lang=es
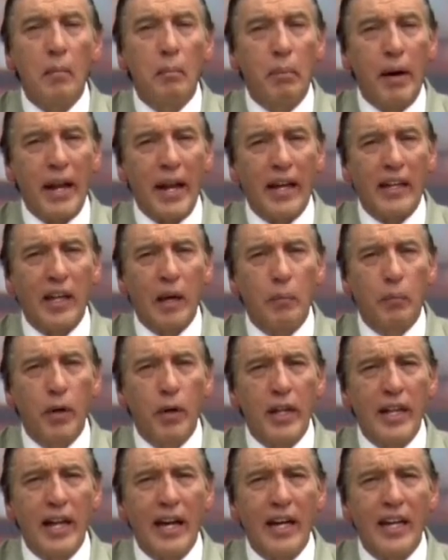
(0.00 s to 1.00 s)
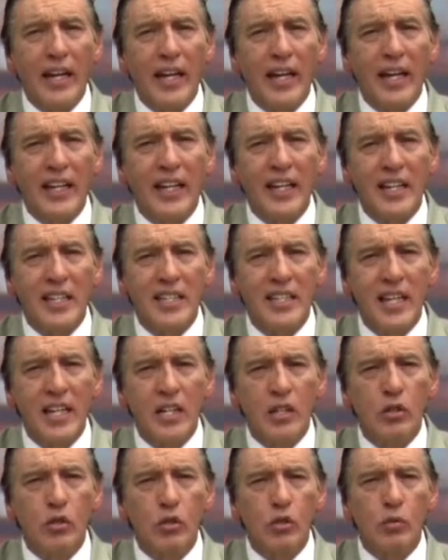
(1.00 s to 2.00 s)
para que pueda
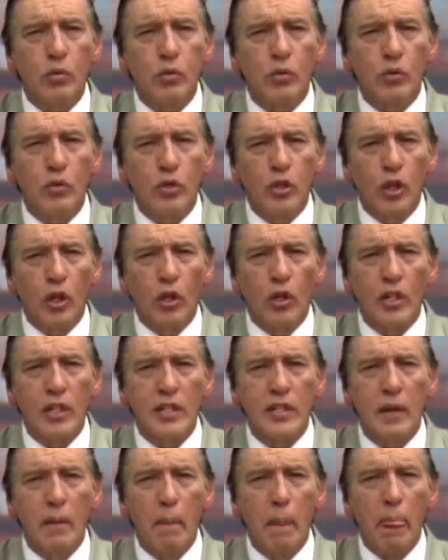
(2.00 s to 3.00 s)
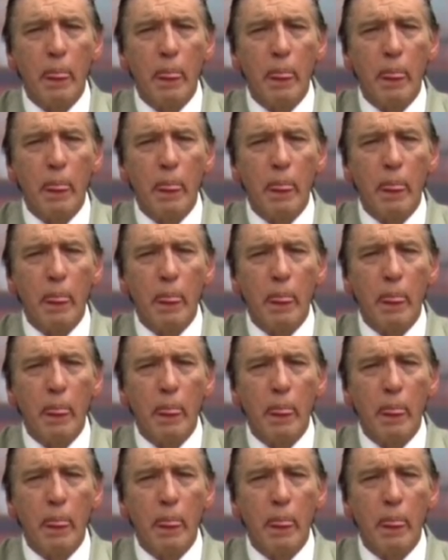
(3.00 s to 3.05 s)
ejercer sus funciones.